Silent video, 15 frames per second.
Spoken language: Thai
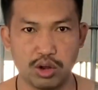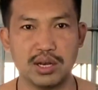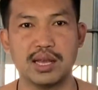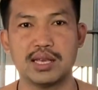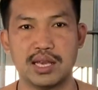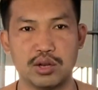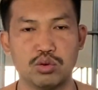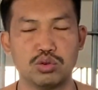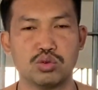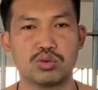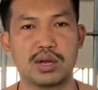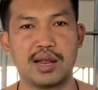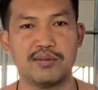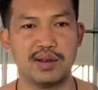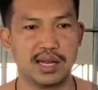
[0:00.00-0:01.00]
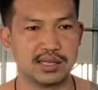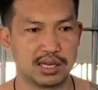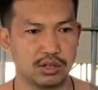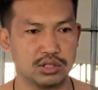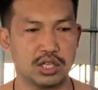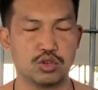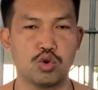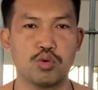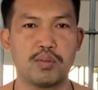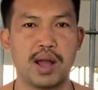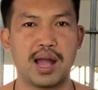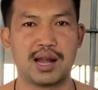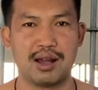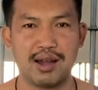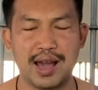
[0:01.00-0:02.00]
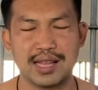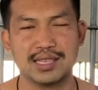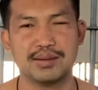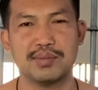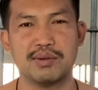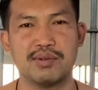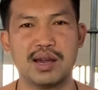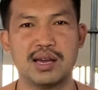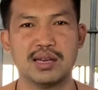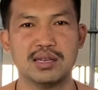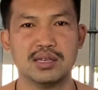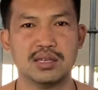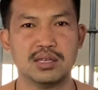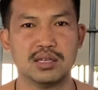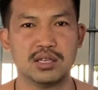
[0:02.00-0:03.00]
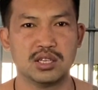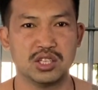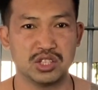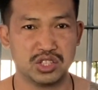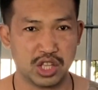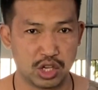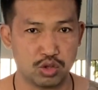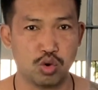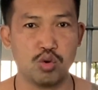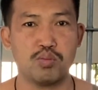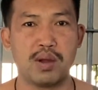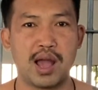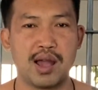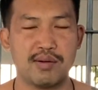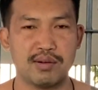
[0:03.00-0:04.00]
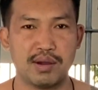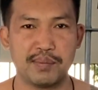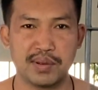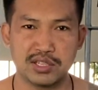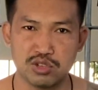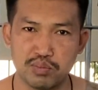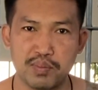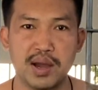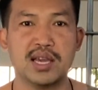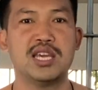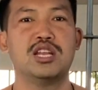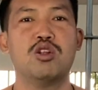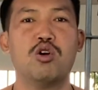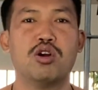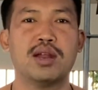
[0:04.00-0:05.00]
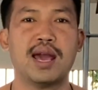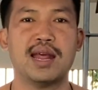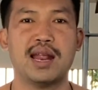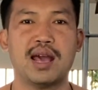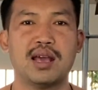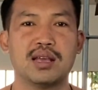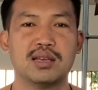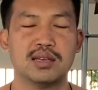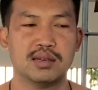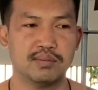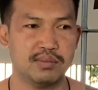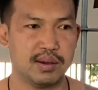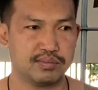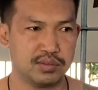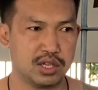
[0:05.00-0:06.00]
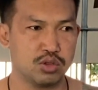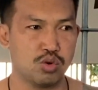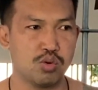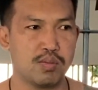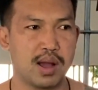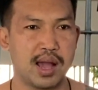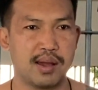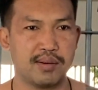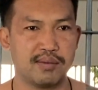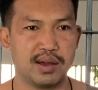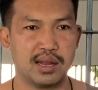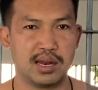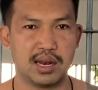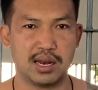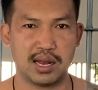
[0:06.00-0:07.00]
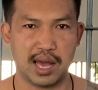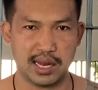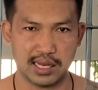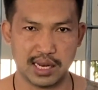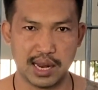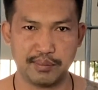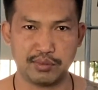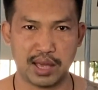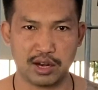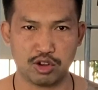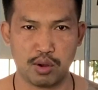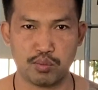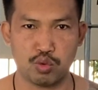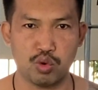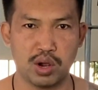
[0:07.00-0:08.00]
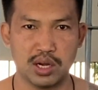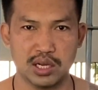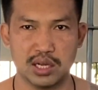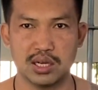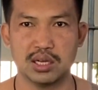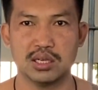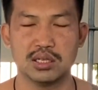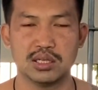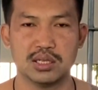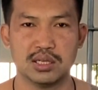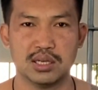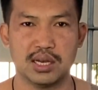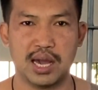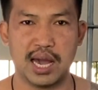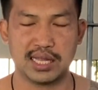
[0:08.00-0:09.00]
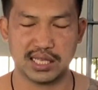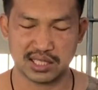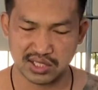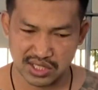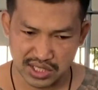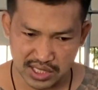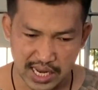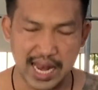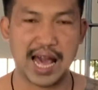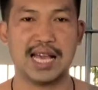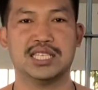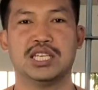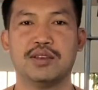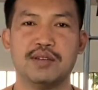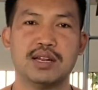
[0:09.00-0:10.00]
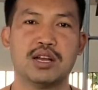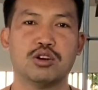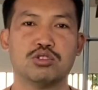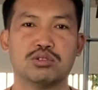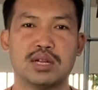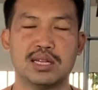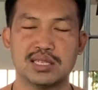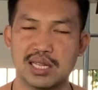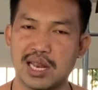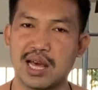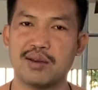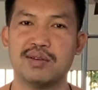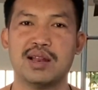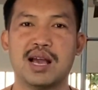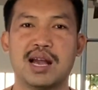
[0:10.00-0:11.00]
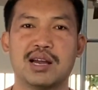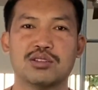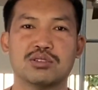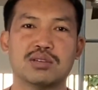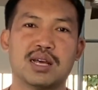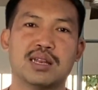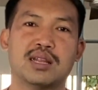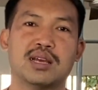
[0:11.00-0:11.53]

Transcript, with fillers: คนเนี่ยอย่าดูถูกกันเวลาเขาติดคุกมาเขาอาจจะแบบว่าติดคุกมาแบบว่าเป็นซูเปอร์ฮีโร่ก็ได้นะแบบติดคุกมาแบบว่าอาจจะรับแทนครอบครัวหรือ อาจจะสละชีวิตเขาตรงนั้นสละเวลาเขาตรงนั้น